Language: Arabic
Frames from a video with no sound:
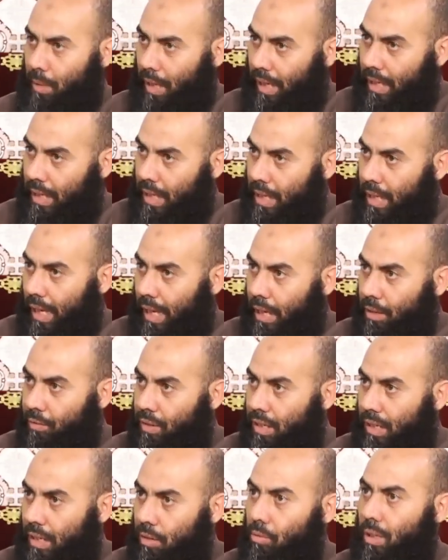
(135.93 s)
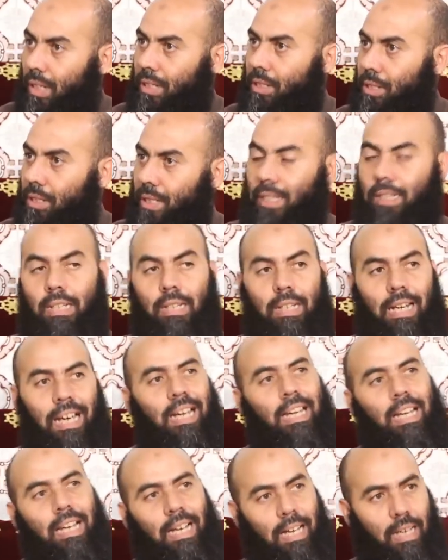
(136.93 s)
بقي ثقافيا واقتصاديا
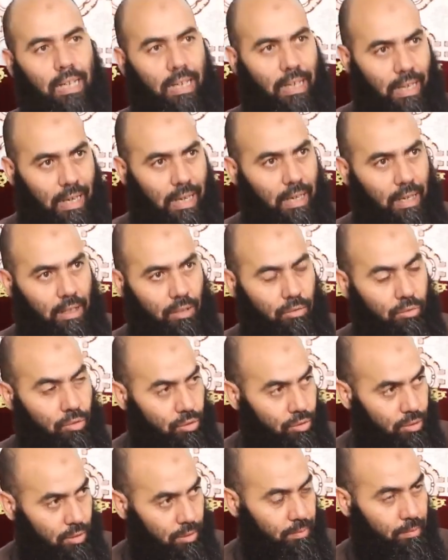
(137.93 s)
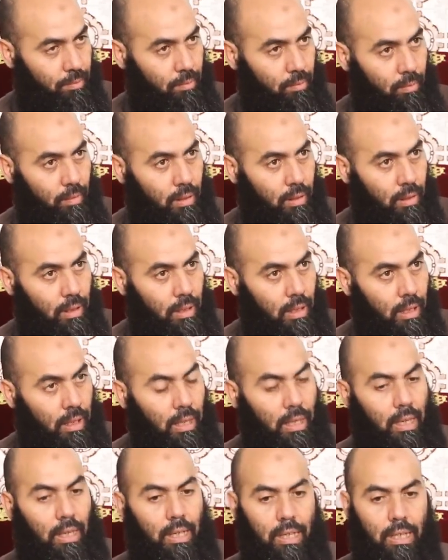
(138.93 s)
على على أقل الوجوه
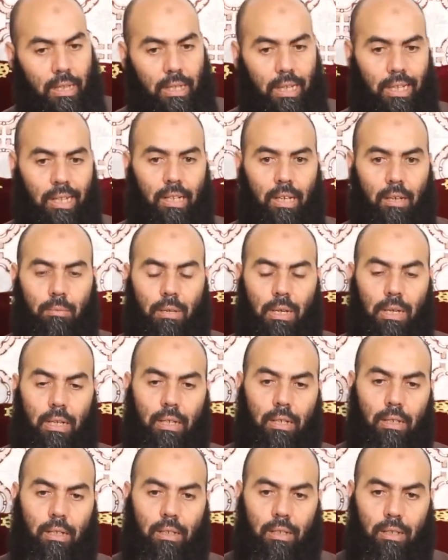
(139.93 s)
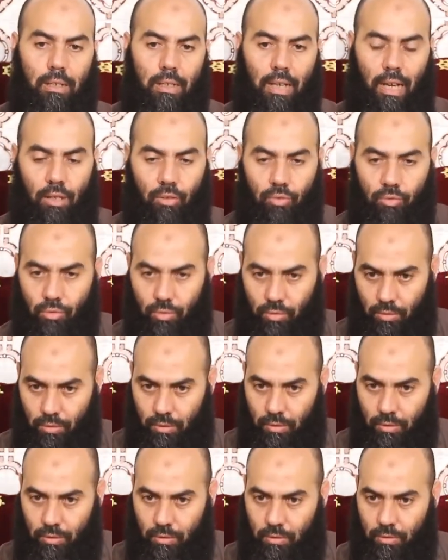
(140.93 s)
لذلك ما نحن
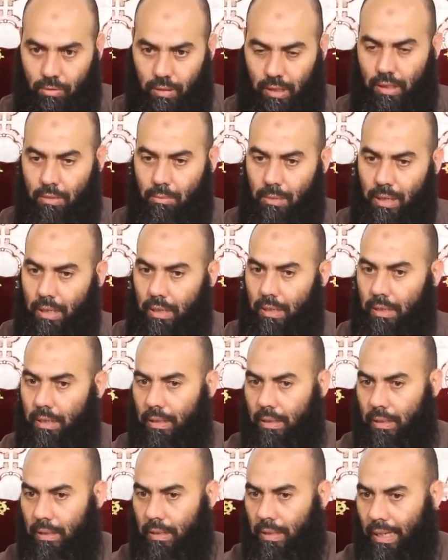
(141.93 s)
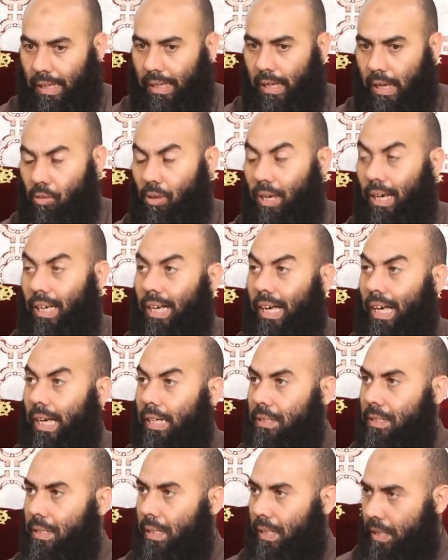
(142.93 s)
يعني ما يقع على
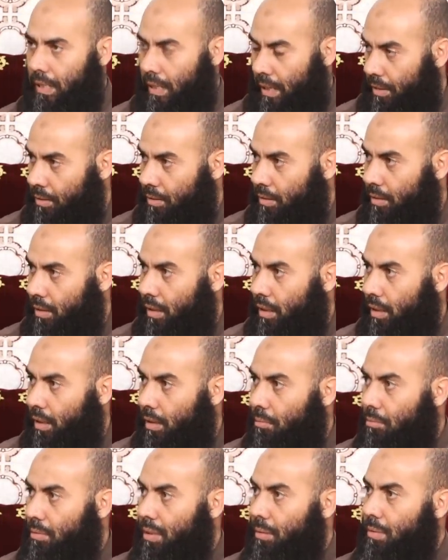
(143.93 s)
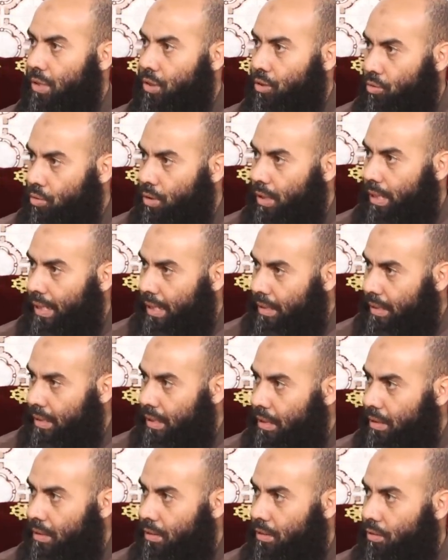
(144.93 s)
عاتقنا من
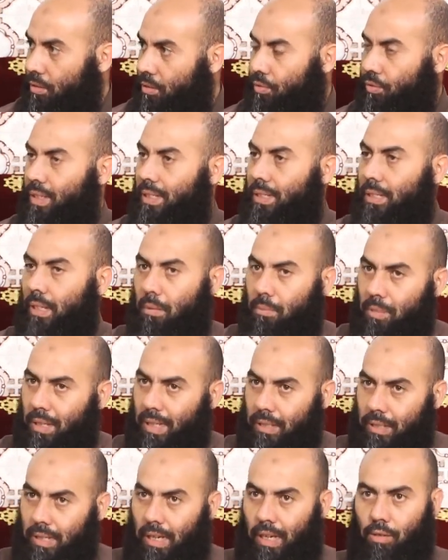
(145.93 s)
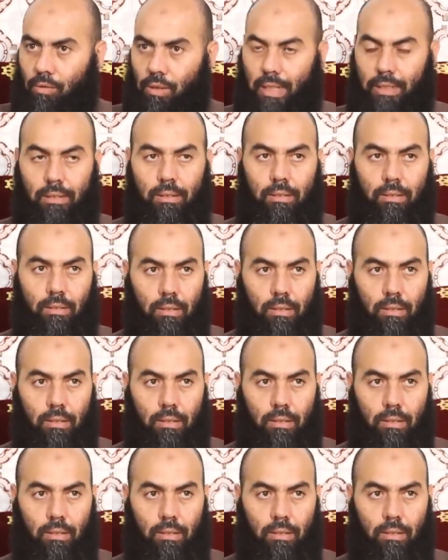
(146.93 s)
مسؤولية في تربية الأولاد